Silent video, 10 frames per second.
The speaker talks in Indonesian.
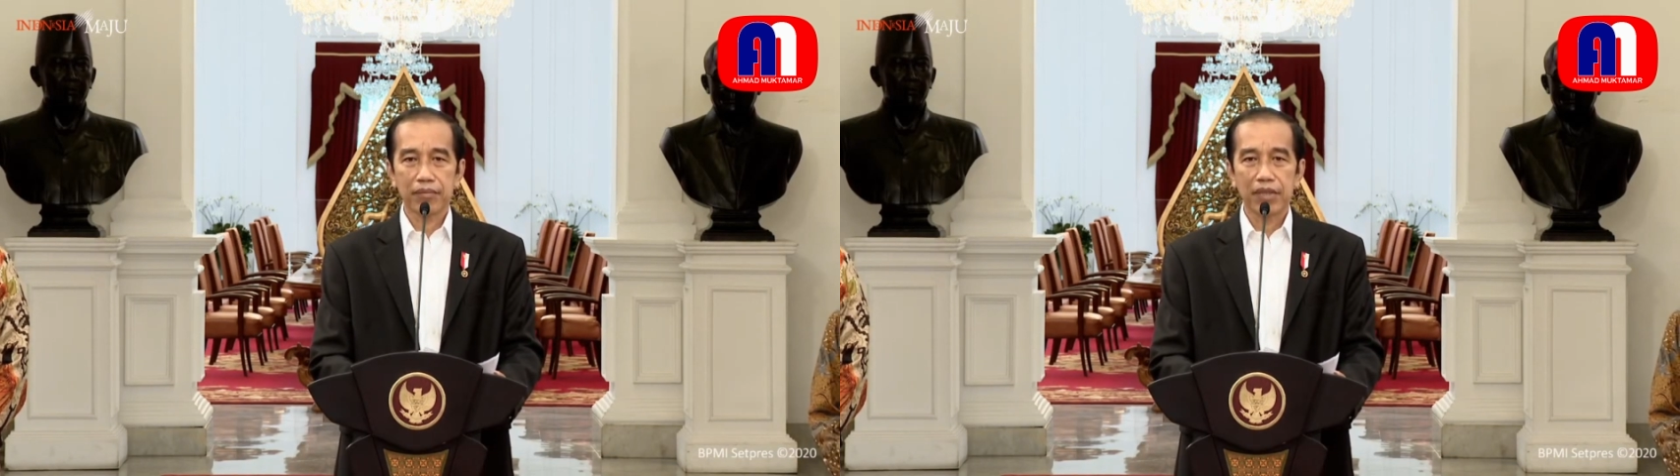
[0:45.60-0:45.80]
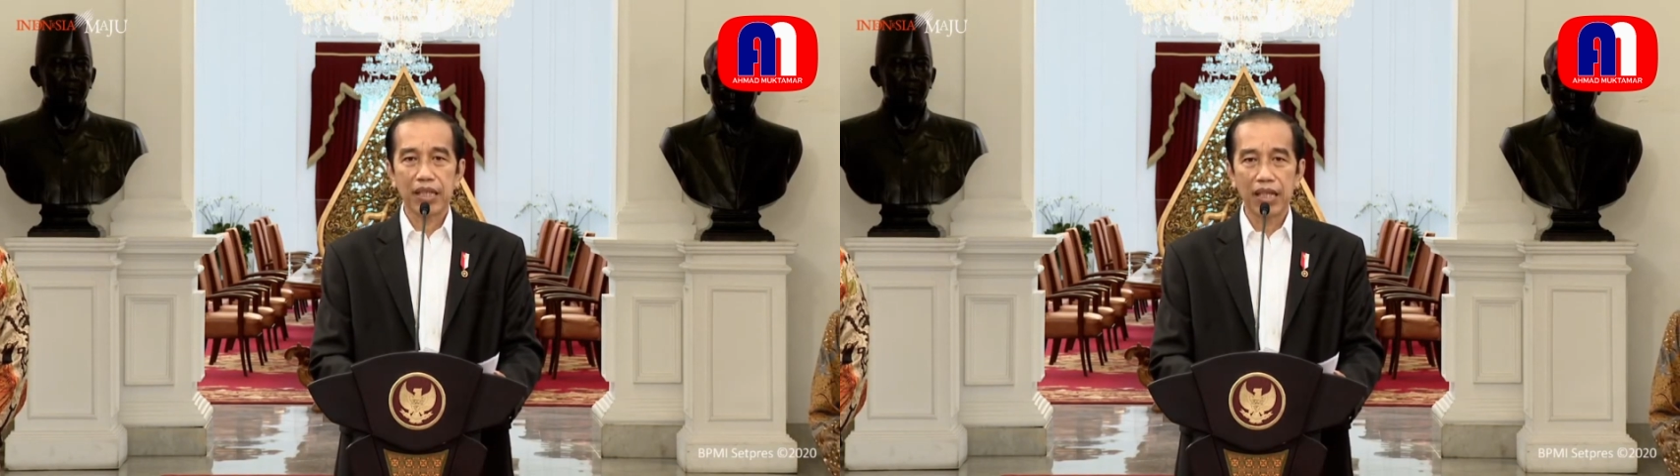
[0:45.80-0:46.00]

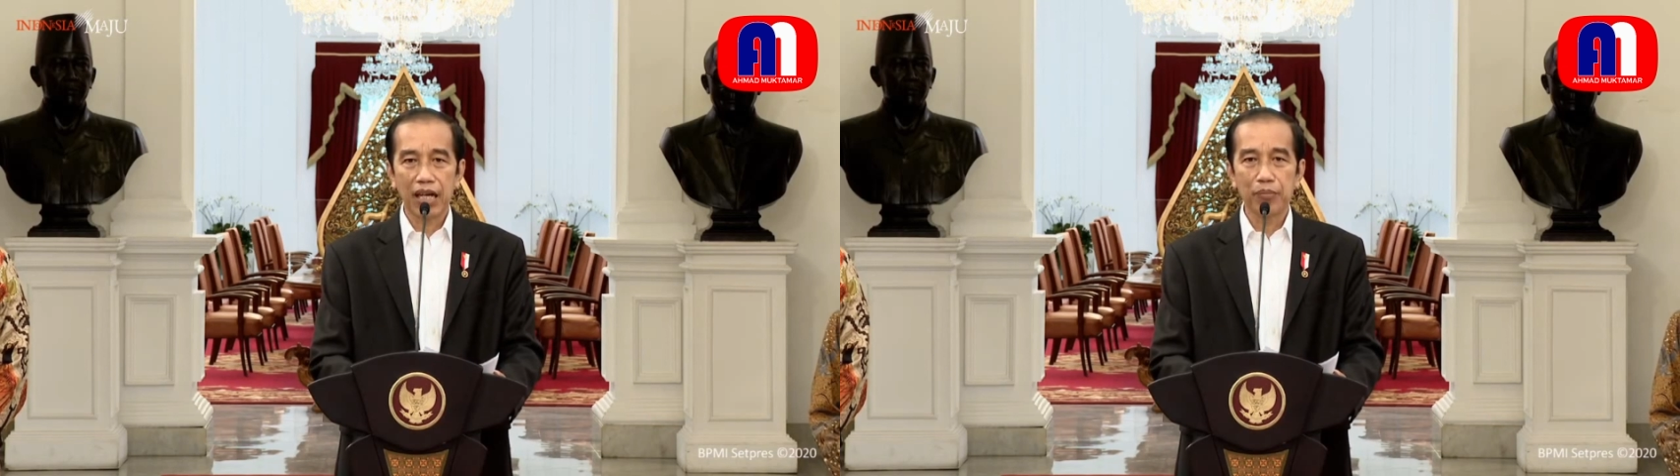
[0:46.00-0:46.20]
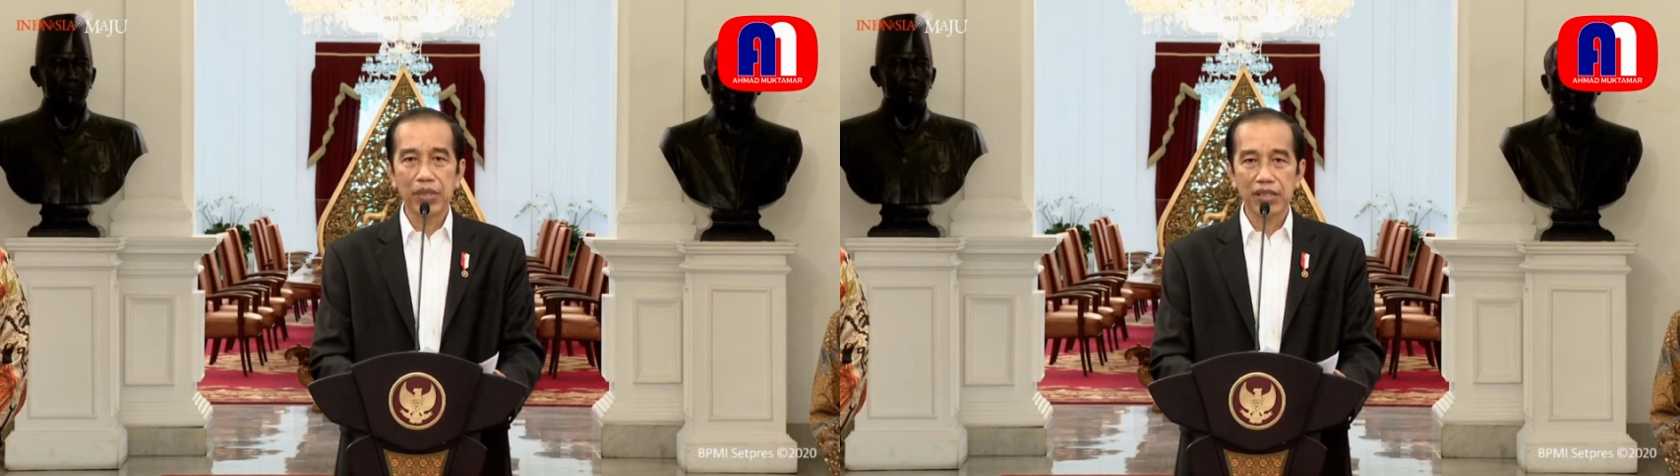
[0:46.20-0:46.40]
yang
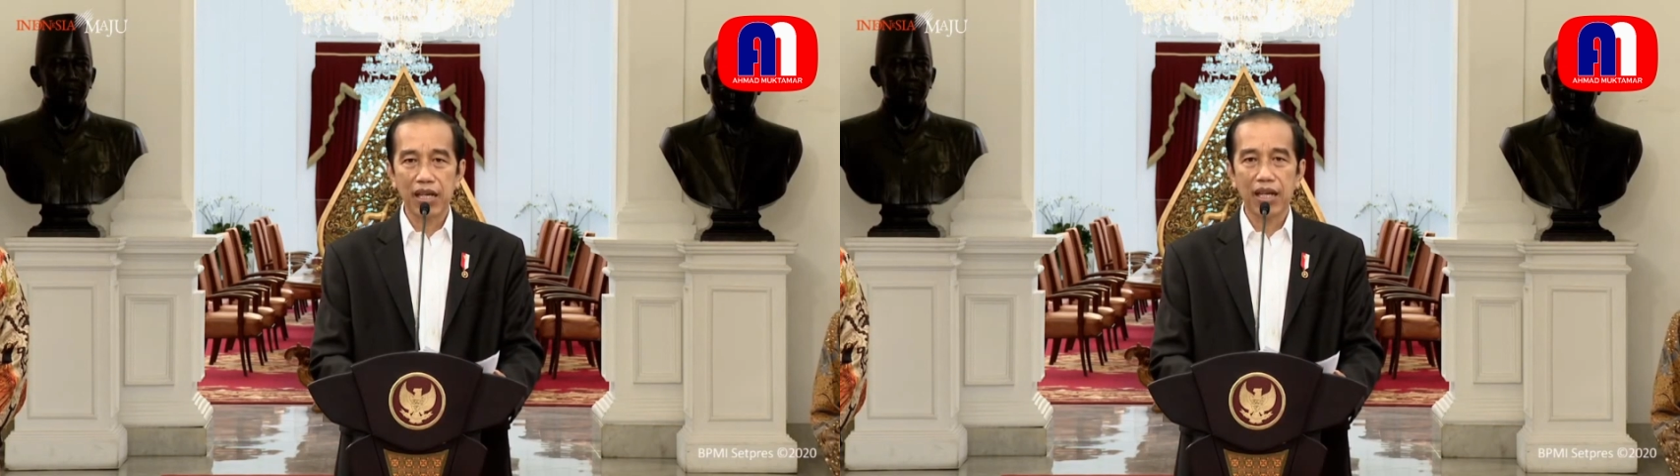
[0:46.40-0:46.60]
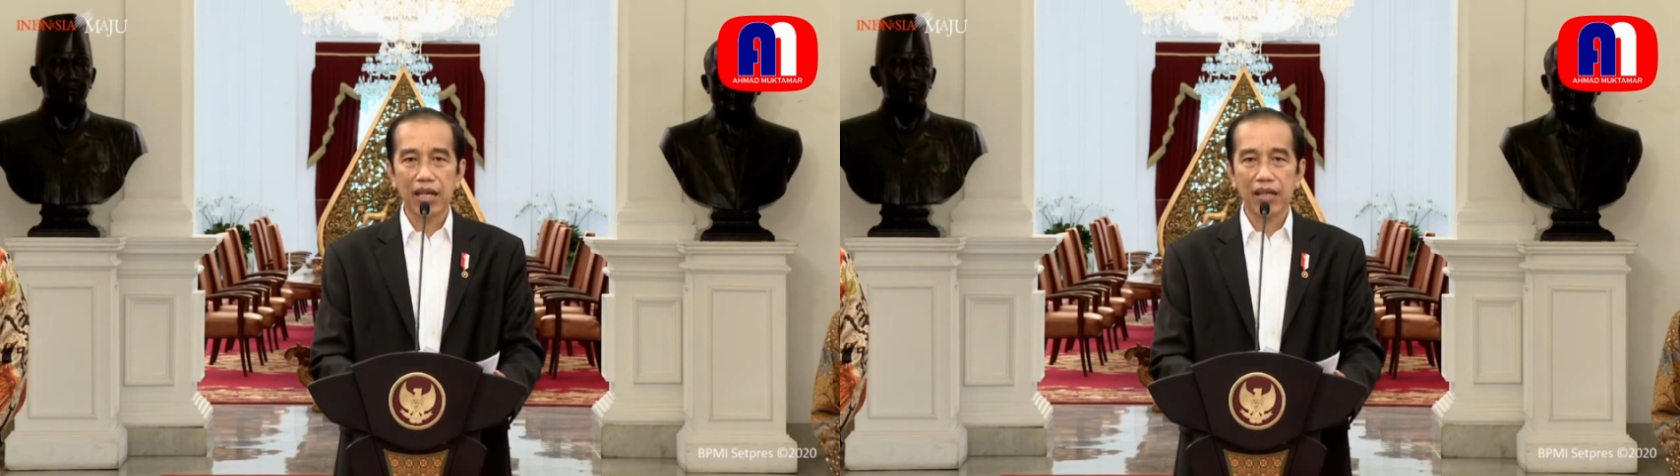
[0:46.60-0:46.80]

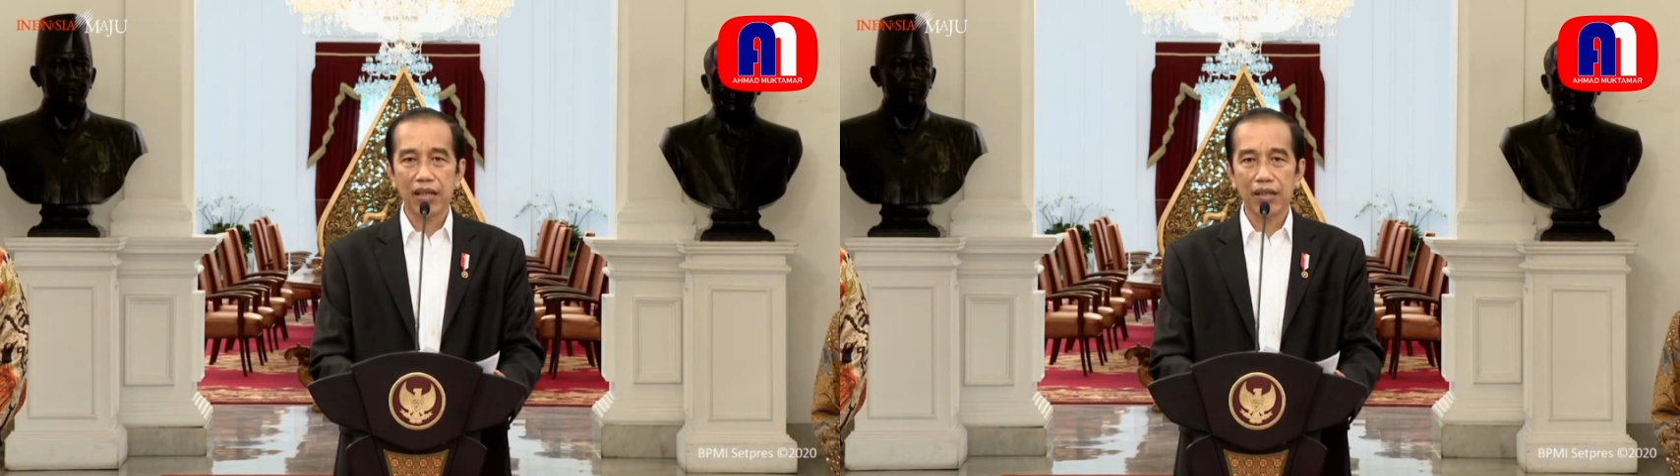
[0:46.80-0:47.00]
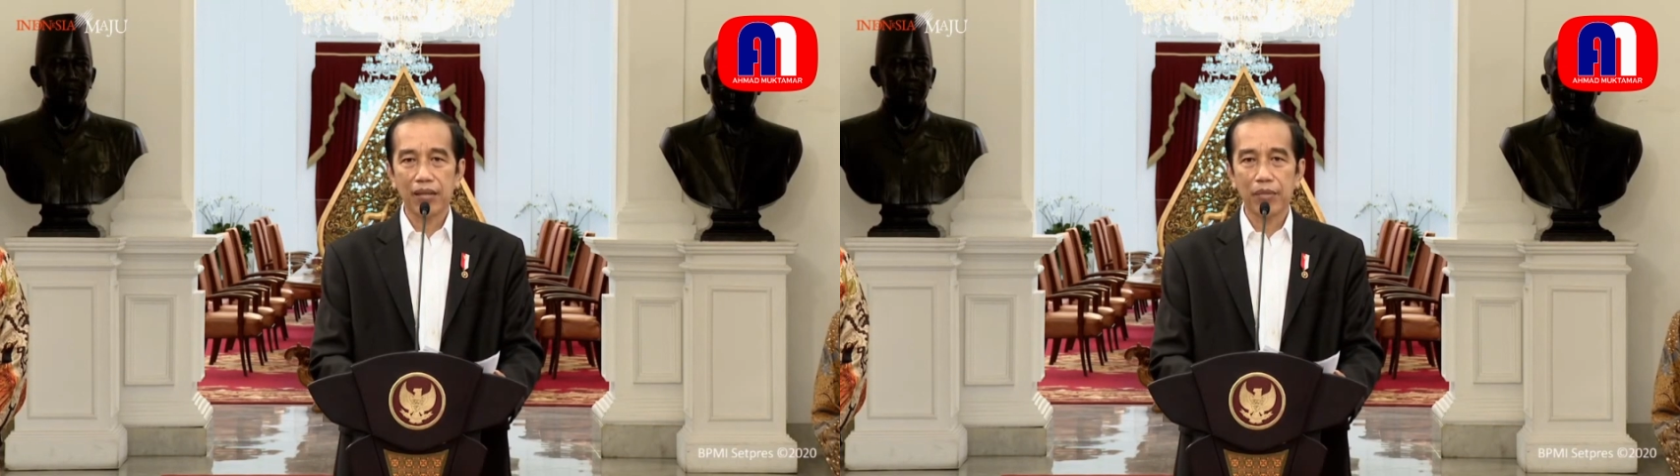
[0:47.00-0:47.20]
bisa
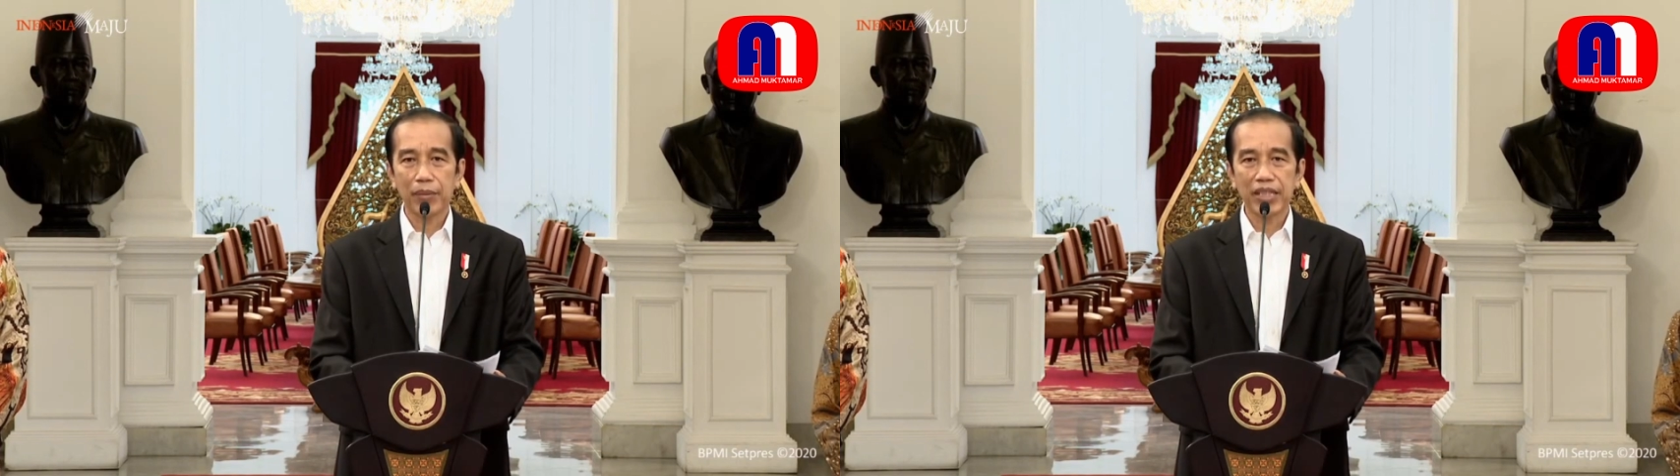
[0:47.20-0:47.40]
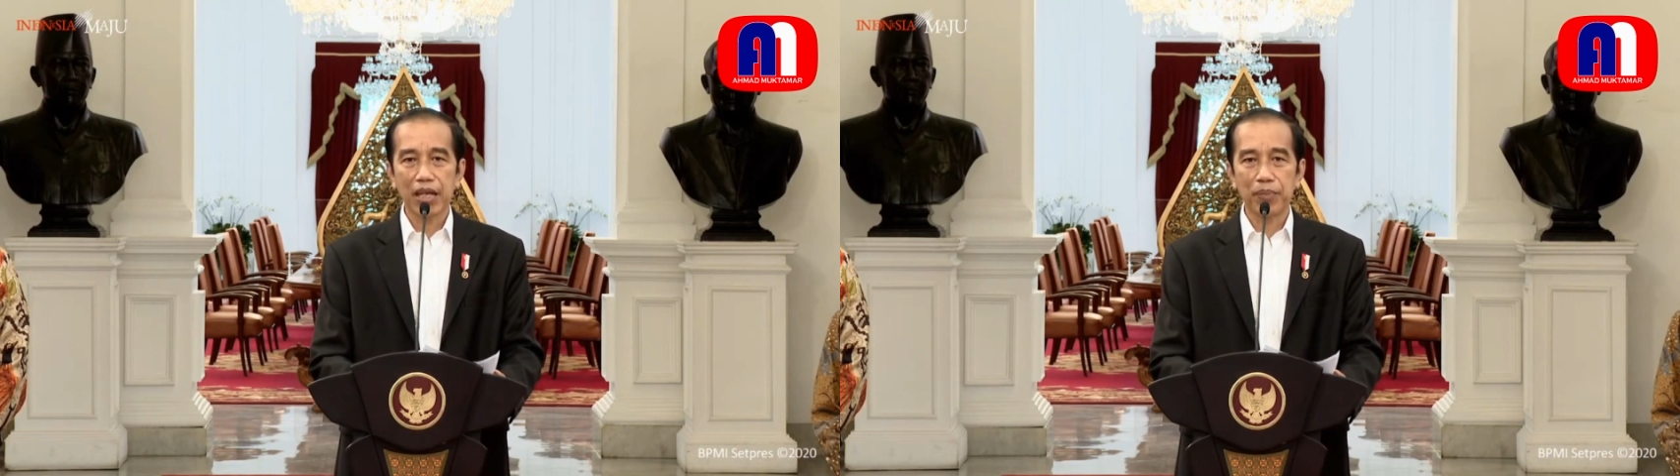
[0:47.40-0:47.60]

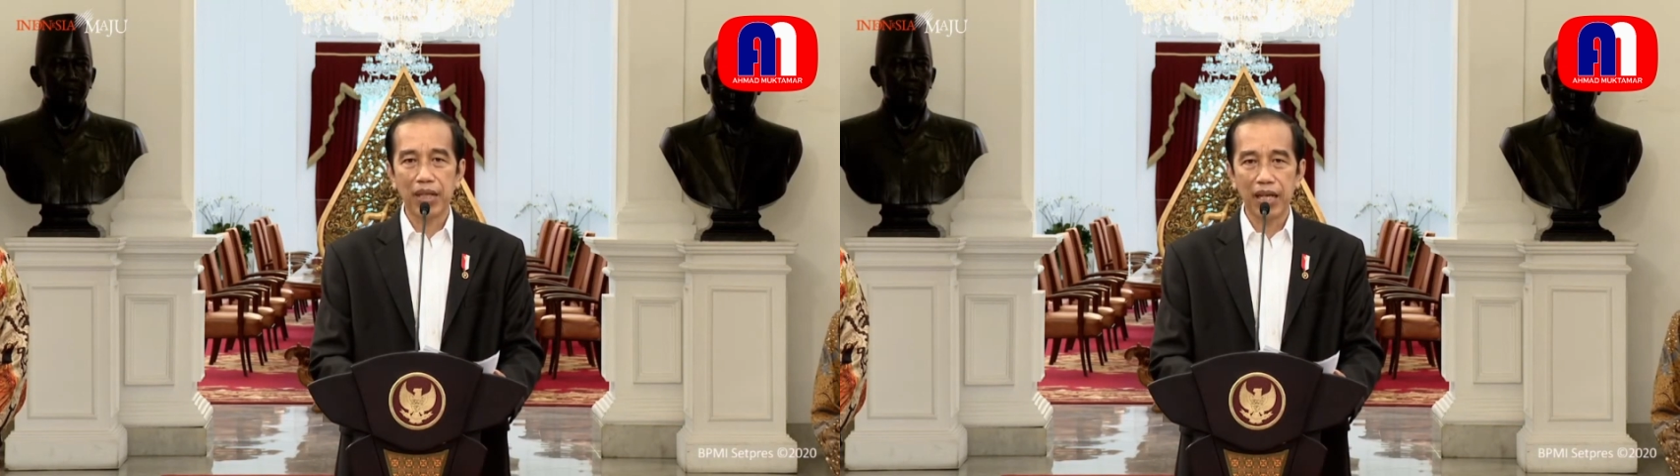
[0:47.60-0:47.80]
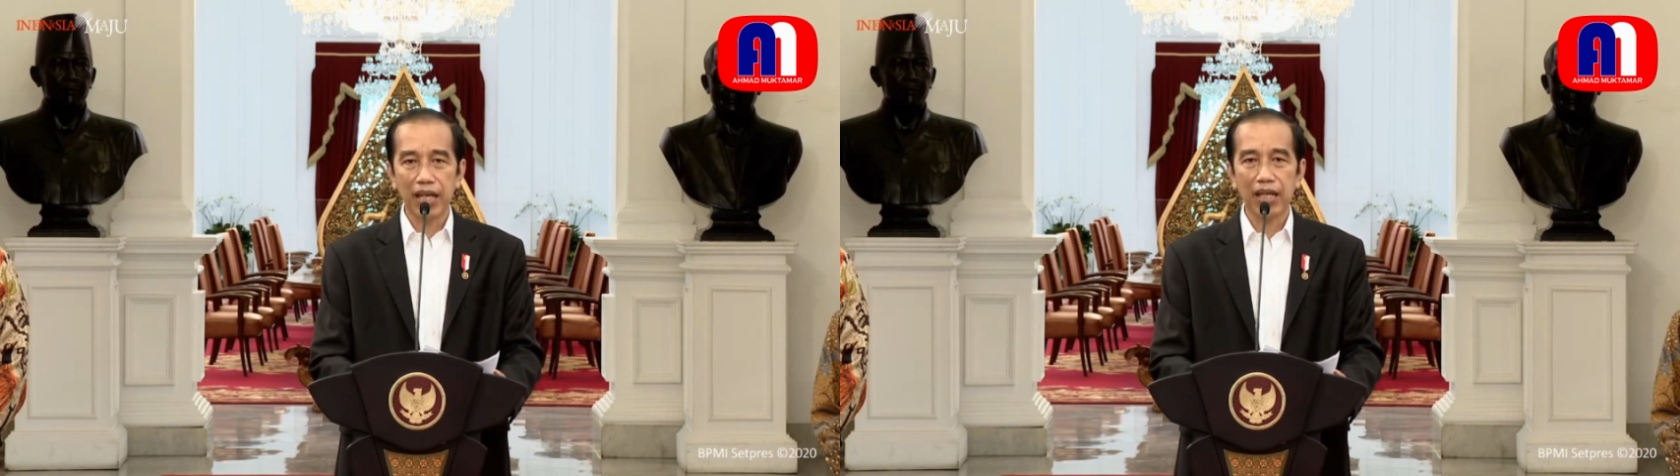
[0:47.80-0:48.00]
memecah
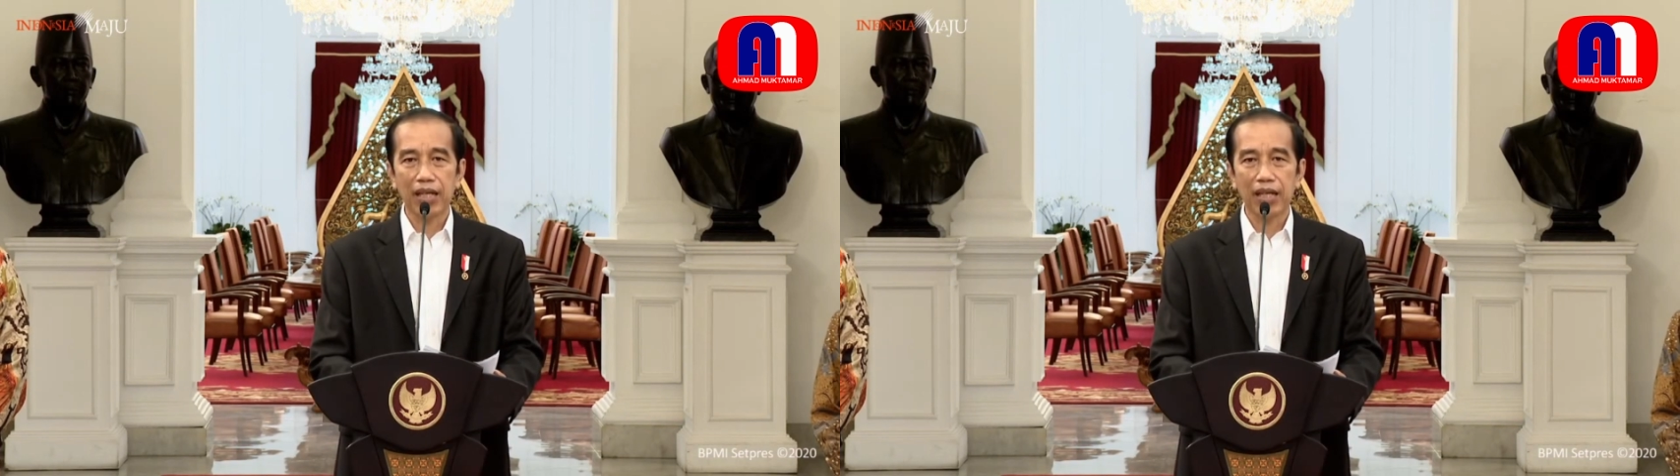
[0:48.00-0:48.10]
belah